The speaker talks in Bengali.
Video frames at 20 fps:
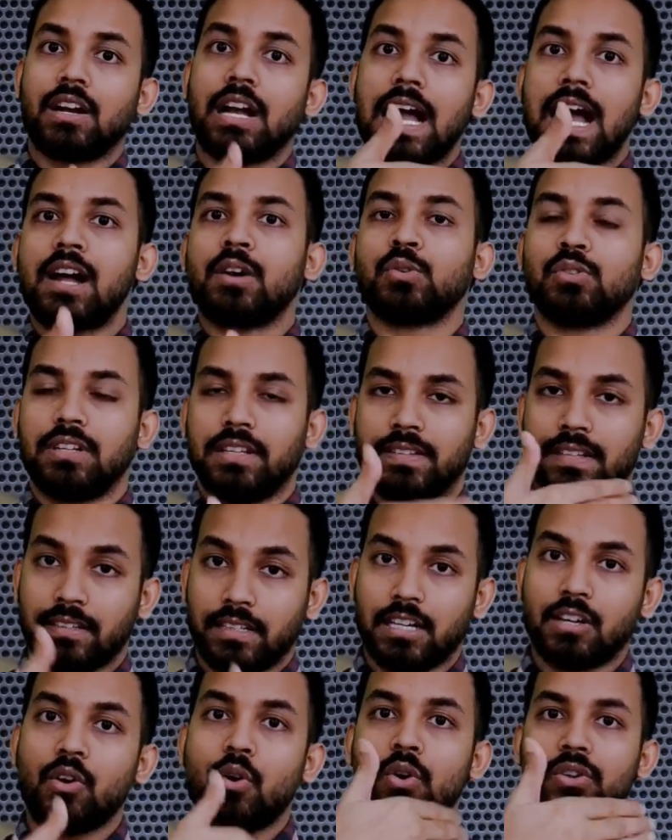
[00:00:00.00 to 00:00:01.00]
কারণ আছে
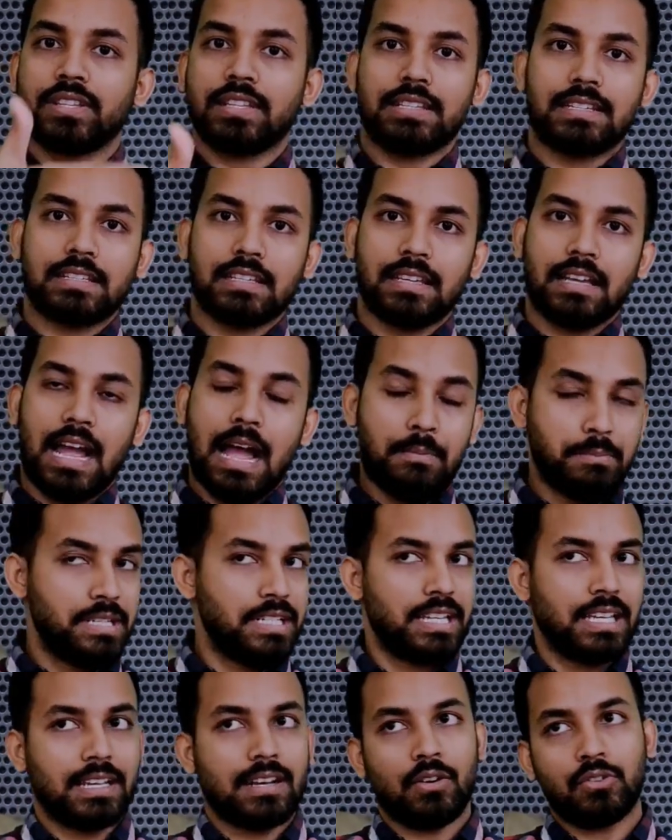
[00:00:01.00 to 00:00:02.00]
একটা কজ আছে আমি
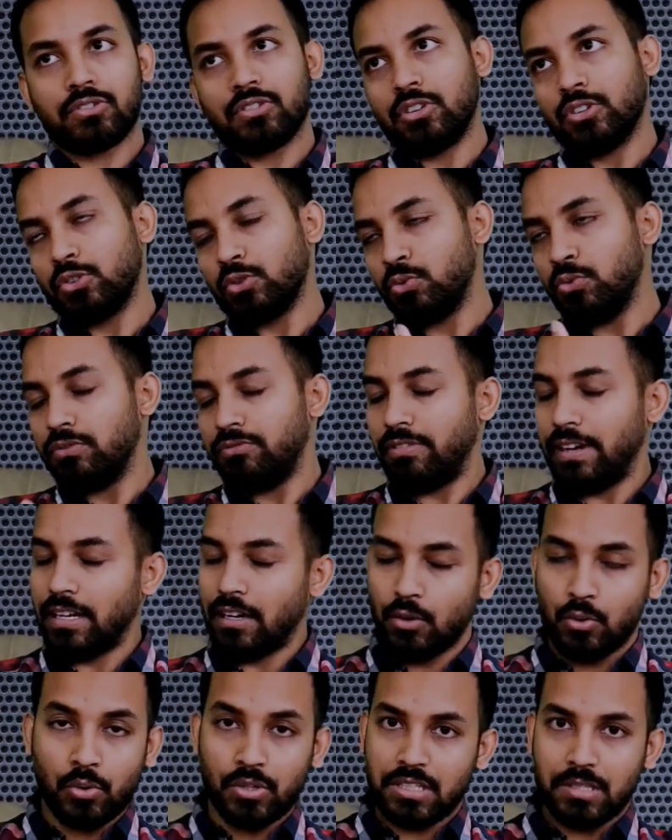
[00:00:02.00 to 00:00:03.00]
সেই কজ হয়তো খুব ফাইন্ড
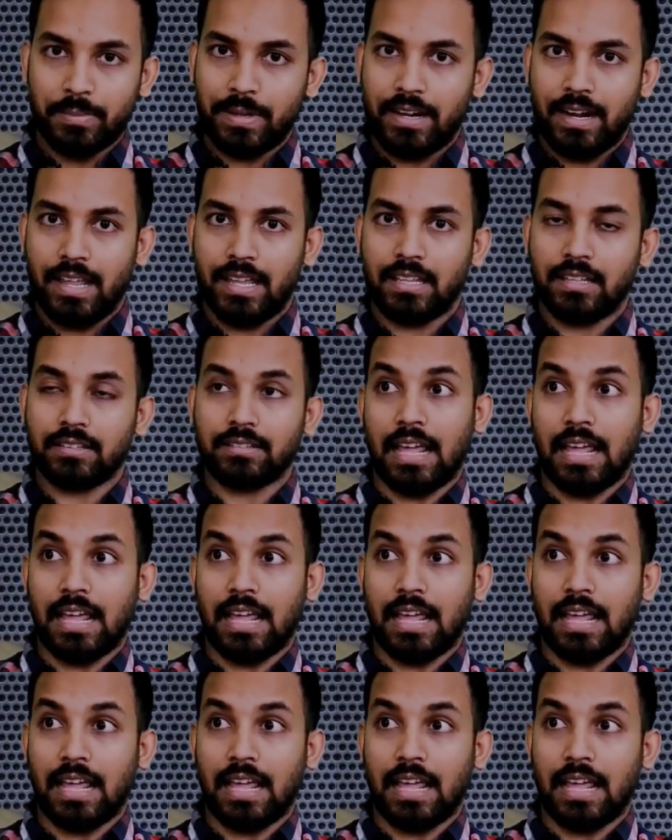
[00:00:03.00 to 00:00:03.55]
আউট করতে পারি নাই